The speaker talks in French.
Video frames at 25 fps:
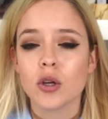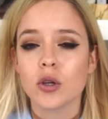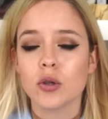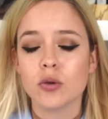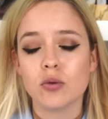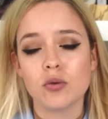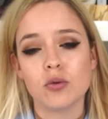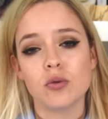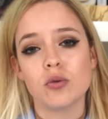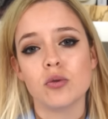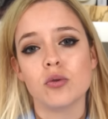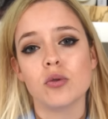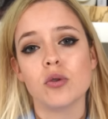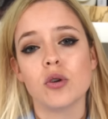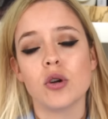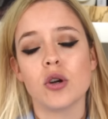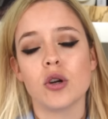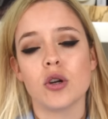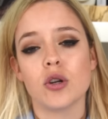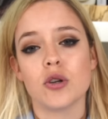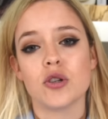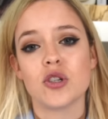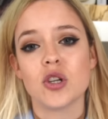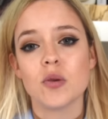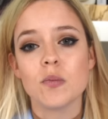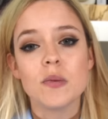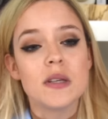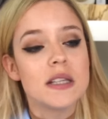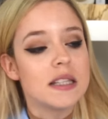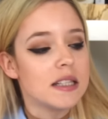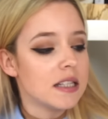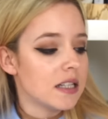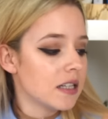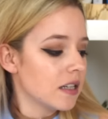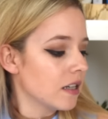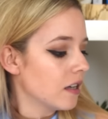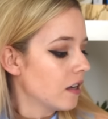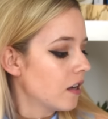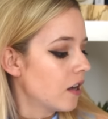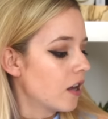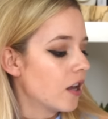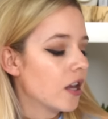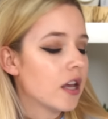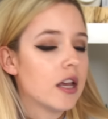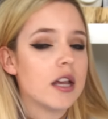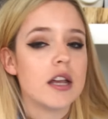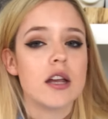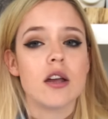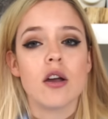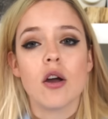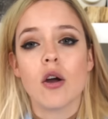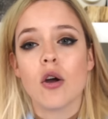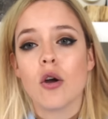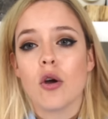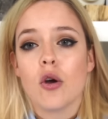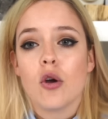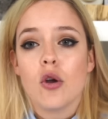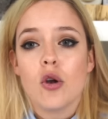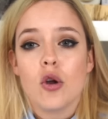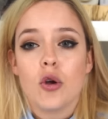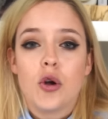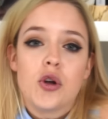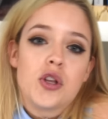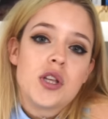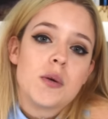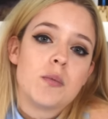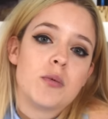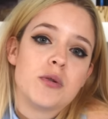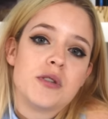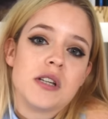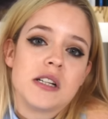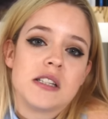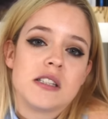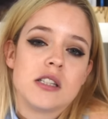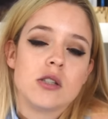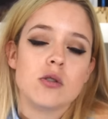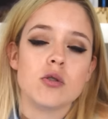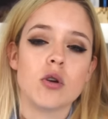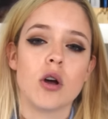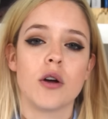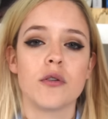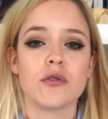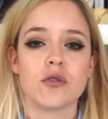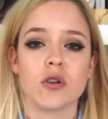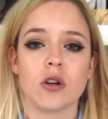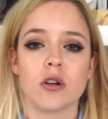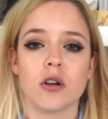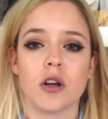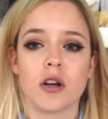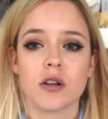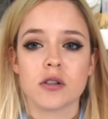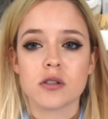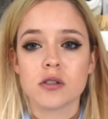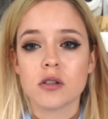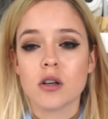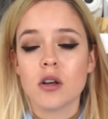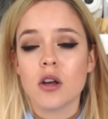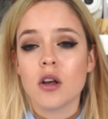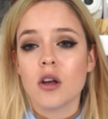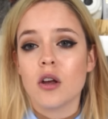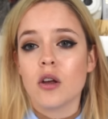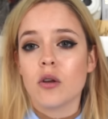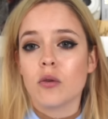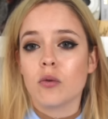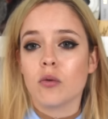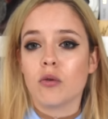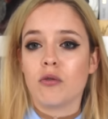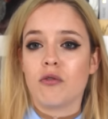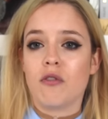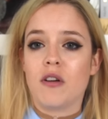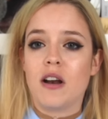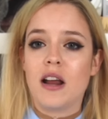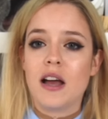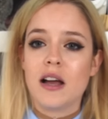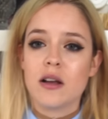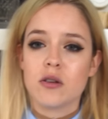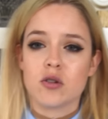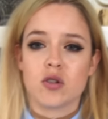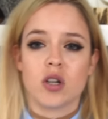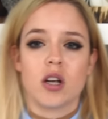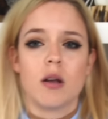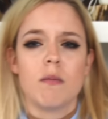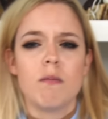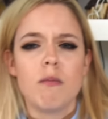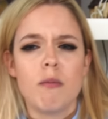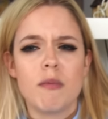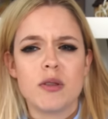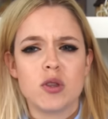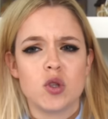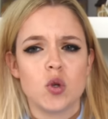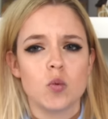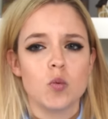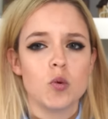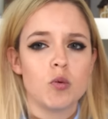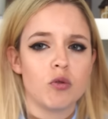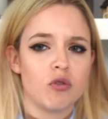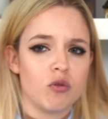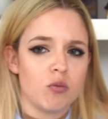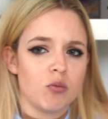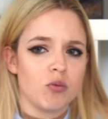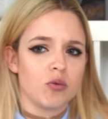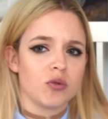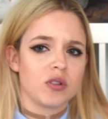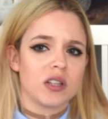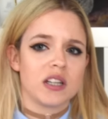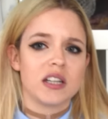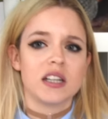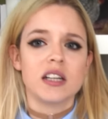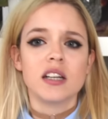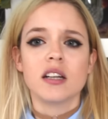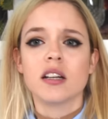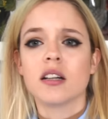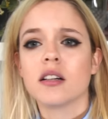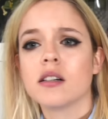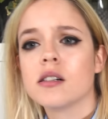du chemisier et le côté plus sexy du off-shoulders. Donc voilà, je vais quand même me mettre debout pour vous montrer.